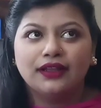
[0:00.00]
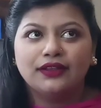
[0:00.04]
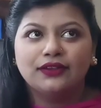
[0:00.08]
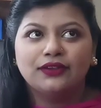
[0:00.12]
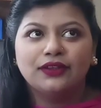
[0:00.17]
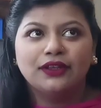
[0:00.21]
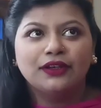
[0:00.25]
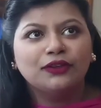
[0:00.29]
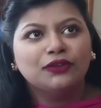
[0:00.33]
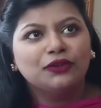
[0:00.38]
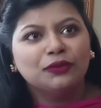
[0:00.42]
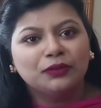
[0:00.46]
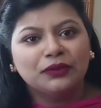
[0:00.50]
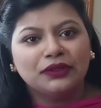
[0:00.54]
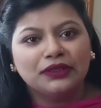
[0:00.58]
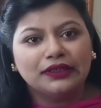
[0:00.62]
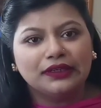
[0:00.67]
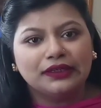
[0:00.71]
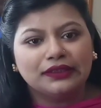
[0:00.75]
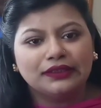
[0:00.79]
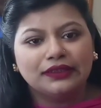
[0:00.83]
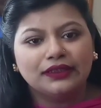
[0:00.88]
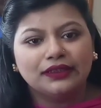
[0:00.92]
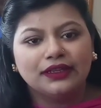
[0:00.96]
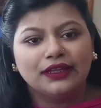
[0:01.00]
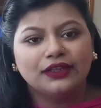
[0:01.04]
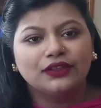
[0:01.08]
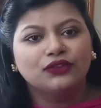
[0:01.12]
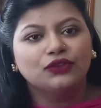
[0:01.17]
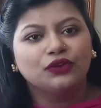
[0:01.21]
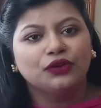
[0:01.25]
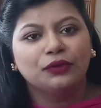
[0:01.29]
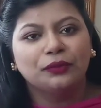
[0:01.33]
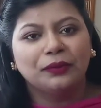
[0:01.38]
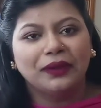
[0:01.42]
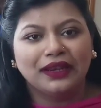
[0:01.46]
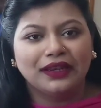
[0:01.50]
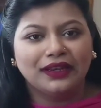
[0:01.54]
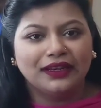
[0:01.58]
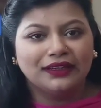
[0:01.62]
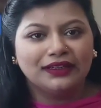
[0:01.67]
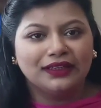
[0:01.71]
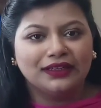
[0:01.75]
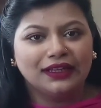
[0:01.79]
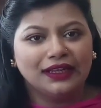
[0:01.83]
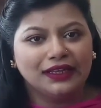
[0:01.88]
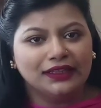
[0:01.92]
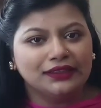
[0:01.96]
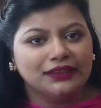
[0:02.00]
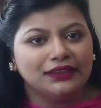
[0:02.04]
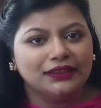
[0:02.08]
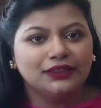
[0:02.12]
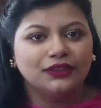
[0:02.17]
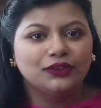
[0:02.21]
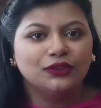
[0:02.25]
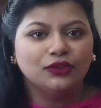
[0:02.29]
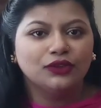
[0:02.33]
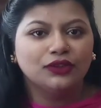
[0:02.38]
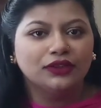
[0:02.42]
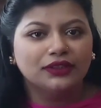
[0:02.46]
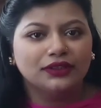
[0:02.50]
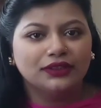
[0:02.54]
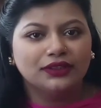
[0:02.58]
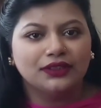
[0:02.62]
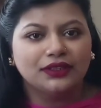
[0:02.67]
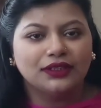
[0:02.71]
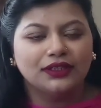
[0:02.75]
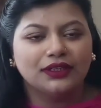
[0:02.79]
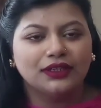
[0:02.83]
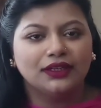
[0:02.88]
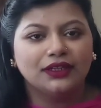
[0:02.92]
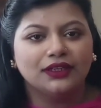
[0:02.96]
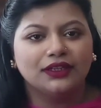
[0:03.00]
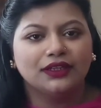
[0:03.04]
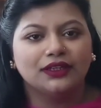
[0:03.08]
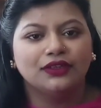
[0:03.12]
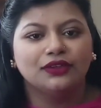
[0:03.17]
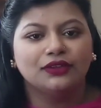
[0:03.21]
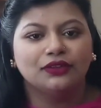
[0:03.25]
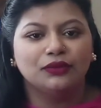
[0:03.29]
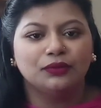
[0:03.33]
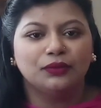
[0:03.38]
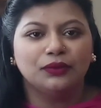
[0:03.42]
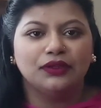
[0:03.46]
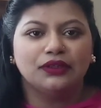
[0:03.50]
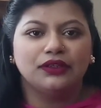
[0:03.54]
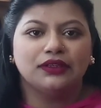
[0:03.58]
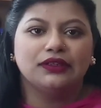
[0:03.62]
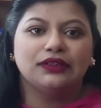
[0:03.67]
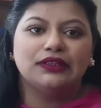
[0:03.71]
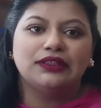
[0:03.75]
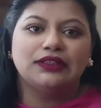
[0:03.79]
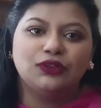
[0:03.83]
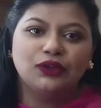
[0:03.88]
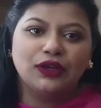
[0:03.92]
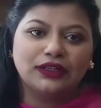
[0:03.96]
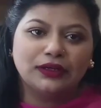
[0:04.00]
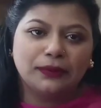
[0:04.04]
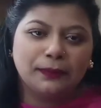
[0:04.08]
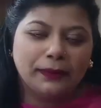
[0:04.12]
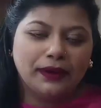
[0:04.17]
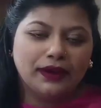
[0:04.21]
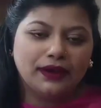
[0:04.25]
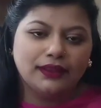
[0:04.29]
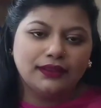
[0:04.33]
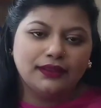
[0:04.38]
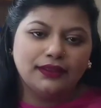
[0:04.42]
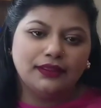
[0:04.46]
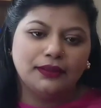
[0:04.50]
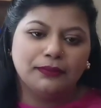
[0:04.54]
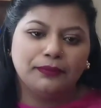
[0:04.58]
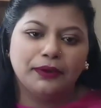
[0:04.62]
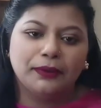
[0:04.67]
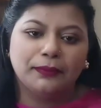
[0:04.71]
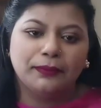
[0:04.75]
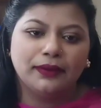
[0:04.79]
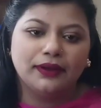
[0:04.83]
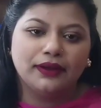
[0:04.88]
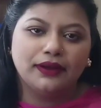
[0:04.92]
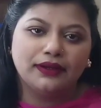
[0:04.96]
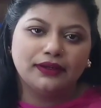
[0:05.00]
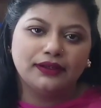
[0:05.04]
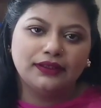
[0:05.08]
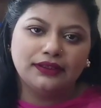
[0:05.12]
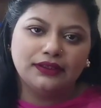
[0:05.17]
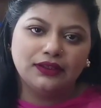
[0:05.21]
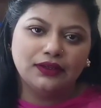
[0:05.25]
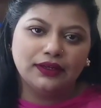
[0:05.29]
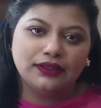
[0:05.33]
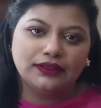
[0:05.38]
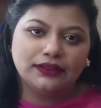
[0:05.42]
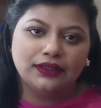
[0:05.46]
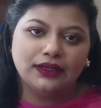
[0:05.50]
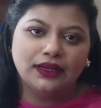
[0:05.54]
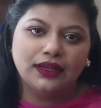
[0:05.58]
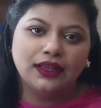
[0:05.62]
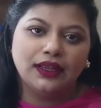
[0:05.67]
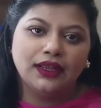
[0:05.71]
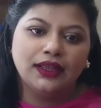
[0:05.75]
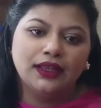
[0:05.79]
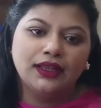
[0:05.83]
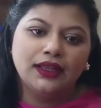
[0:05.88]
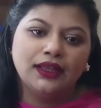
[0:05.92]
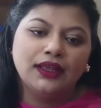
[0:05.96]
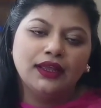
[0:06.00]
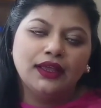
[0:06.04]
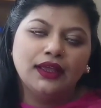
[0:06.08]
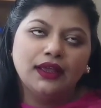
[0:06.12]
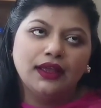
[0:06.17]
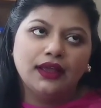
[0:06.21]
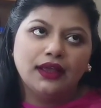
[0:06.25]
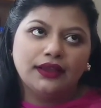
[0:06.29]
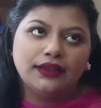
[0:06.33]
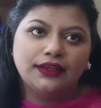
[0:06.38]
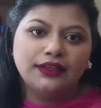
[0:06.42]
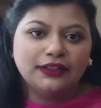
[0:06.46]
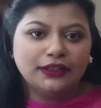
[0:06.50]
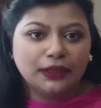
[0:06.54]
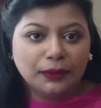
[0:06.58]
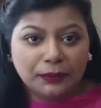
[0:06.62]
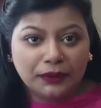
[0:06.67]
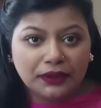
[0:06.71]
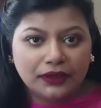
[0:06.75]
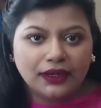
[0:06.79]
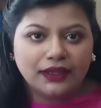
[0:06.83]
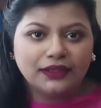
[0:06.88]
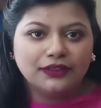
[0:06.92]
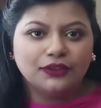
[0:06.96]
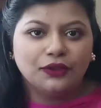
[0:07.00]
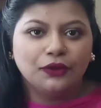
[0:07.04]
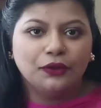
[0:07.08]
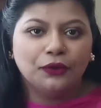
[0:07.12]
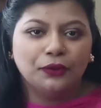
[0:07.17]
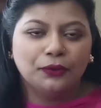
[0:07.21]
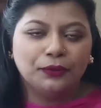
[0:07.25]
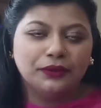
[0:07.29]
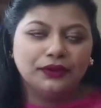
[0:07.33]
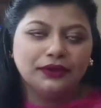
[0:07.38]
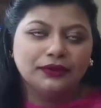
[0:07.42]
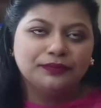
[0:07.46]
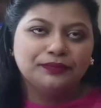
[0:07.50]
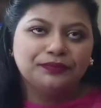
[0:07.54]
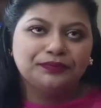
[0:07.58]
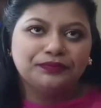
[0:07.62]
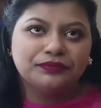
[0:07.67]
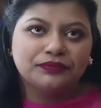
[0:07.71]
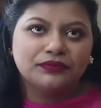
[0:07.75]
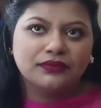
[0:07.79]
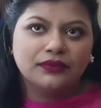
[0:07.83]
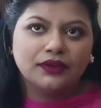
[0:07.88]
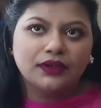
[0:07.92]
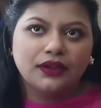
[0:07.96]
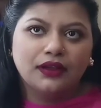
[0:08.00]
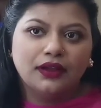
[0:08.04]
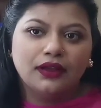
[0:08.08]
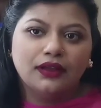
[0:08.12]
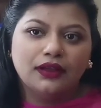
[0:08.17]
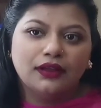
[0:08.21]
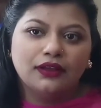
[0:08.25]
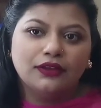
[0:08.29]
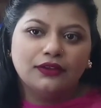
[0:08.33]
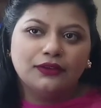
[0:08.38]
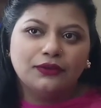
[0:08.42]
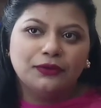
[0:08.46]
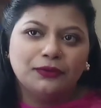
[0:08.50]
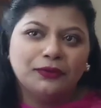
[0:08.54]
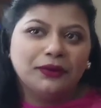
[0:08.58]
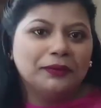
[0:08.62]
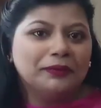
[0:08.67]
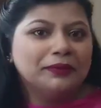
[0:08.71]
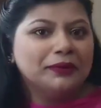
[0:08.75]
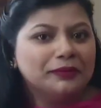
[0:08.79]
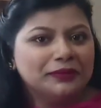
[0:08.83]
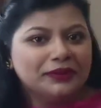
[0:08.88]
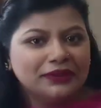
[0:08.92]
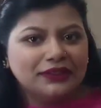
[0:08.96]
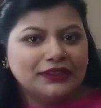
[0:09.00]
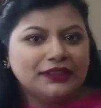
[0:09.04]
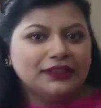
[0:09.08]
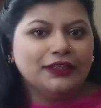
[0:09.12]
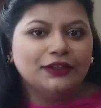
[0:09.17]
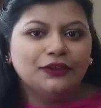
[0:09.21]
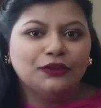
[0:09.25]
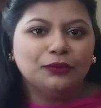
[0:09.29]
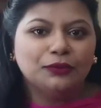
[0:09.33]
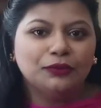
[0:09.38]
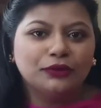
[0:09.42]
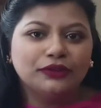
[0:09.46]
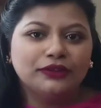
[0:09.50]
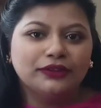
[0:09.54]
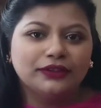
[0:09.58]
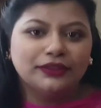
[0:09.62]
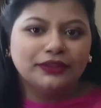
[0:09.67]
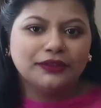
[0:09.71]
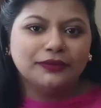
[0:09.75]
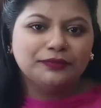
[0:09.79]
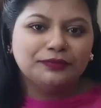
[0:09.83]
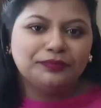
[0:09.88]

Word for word: তাহলে তুমি একটা কাজ করো পার্লার একটা কাজ শিখো শিখলে তুমি নিজে একটা পাল্লা দিতে পারবা নিজের একটা ইনকামের রাস্তা হবে তো ভাবলাম যে ঠিকই তো বলছে